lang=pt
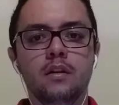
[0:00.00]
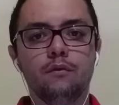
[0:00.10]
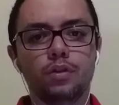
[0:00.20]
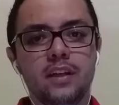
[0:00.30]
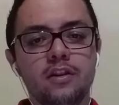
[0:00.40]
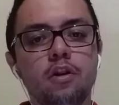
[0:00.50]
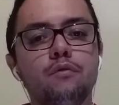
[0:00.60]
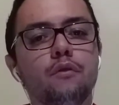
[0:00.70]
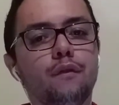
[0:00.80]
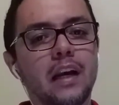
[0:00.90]
Você já
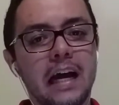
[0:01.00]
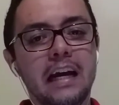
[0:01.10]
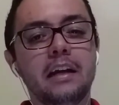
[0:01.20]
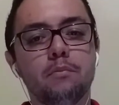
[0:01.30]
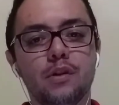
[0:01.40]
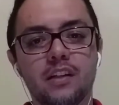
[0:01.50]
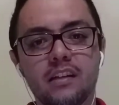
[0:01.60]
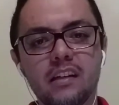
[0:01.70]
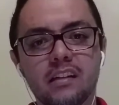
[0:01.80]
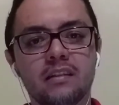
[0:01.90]
ouviu falar em
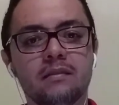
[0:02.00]
empreender?